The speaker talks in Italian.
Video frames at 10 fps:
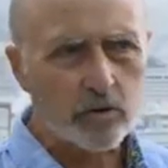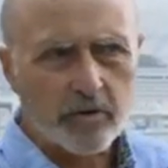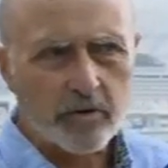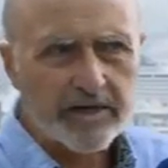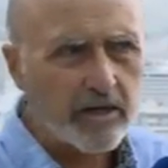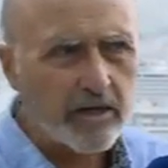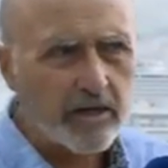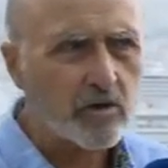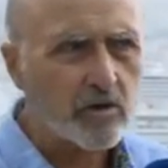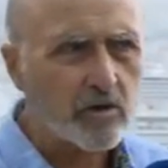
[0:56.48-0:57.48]
proprio per le loro
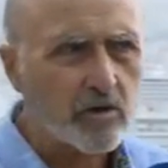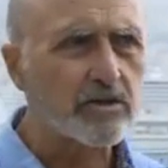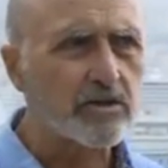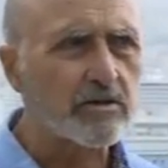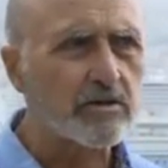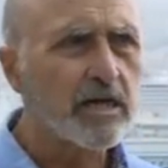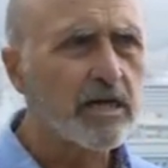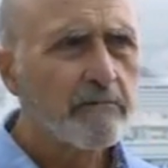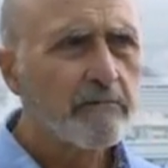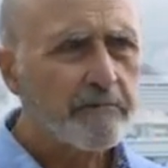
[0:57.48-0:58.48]
dimensioni
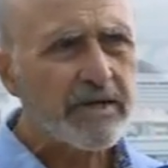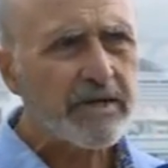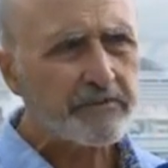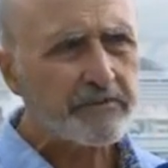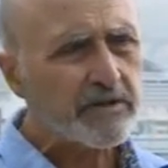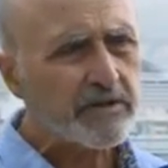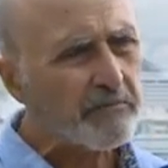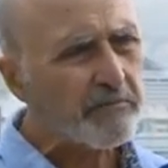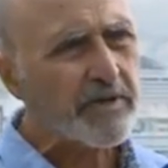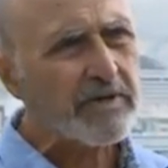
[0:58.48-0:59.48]
perm
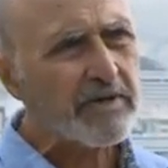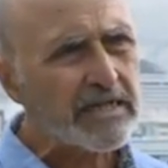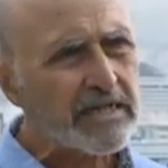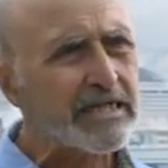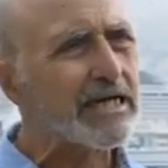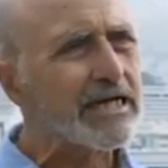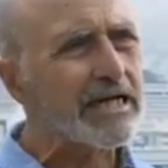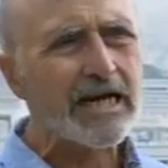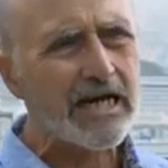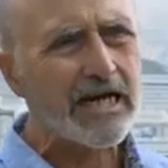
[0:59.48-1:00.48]
potrebbero permettere di
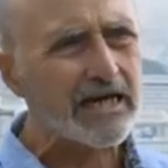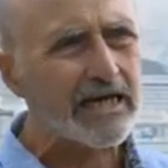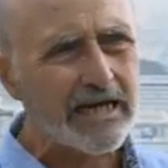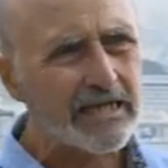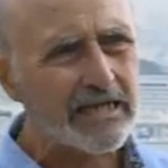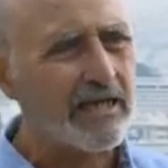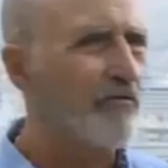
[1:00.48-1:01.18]
integrare la rete